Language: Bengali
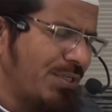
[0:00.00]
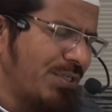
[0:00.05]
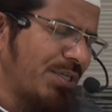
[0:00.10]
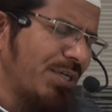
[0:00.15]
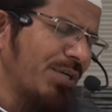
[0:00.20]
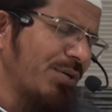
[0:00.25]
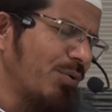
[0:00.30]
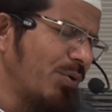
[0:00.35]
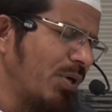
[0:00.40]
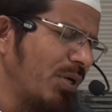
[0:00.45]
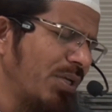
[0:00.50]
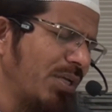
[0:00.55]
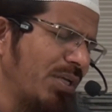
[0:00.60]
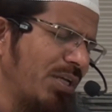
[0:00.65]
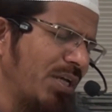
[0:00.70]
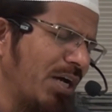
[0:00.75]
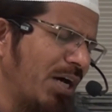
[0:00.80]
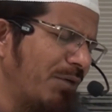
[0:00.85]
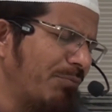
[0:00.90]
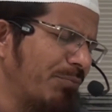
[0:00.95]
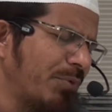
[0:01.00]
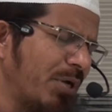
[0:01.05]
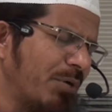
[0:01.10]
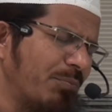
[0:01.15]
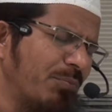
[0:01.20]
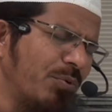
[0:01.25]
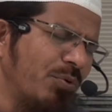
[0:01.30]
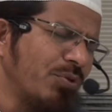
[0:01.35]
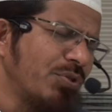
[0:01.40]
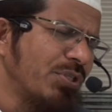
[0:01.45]
সেগুলি আমরা
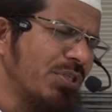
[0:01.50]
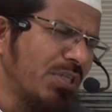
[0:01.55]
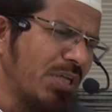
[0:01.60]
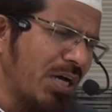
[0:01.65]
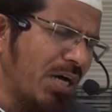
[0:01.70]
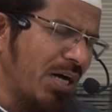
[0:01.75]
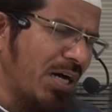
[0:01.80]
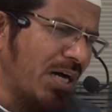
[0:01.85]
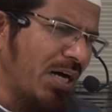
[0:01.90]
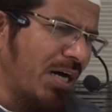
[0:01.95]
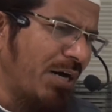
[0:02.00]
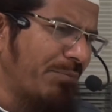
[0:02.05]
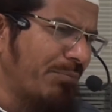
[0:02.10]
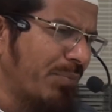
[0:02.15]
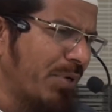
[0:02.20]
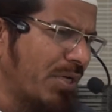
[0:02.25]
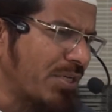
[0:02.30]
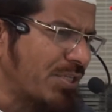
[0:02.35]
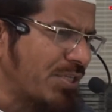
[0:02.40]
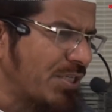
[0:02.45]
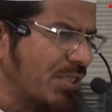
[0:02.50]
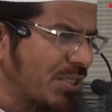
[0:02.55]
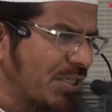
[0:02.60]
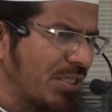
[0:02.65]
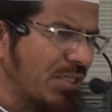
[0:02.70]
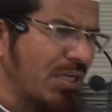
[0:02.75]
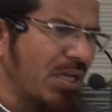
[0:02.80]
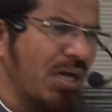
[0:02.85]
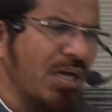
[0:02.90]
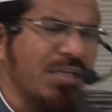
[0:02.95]
বুঝি না আমরা
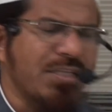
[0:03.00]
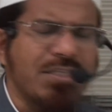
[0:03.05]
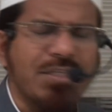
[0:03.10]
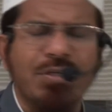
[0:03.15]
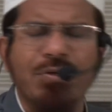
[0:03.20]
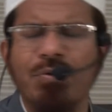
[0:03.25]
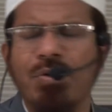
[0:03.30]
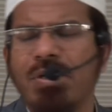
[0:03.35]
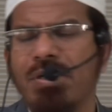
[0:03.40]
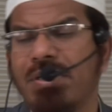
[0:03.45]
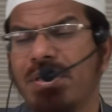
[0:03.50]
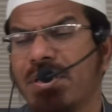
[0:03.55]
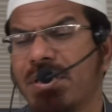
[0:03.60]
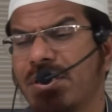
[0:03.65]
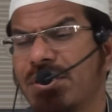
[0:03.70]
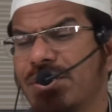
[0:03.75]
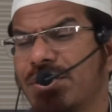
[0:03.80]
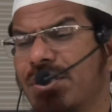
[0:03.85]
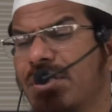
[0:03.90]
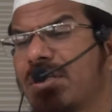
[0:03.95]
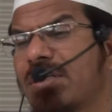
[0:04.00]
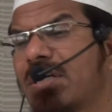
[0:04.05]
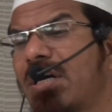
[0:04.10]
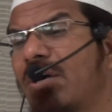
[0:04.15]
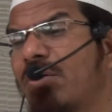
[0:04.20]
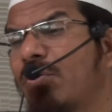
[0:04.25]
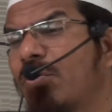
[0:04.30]
শিখি না সেগুলি থেকে শিক্ষা